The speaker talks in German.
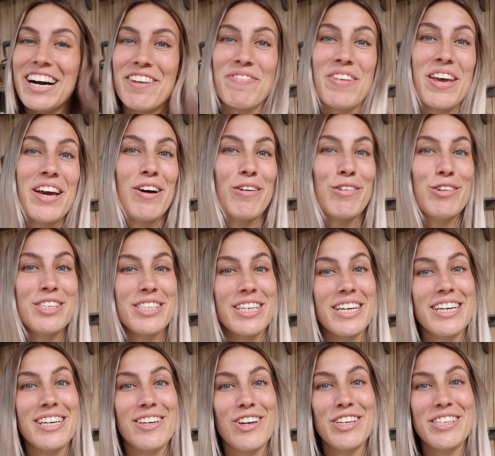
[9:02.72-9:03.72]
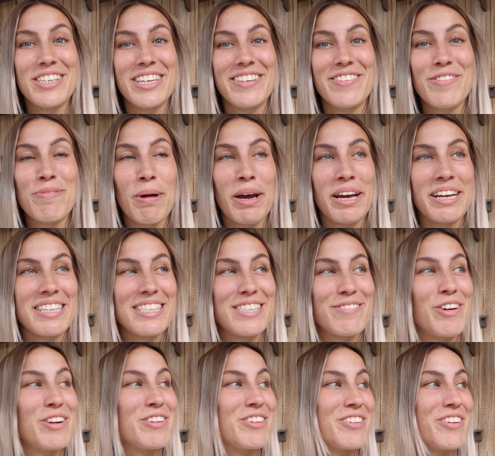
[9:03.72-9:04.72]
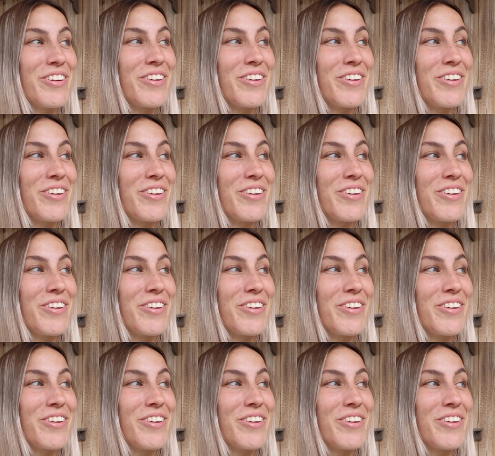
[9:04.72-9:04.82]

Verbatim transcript: Ja, und äh, Leute, übrigens wollte ich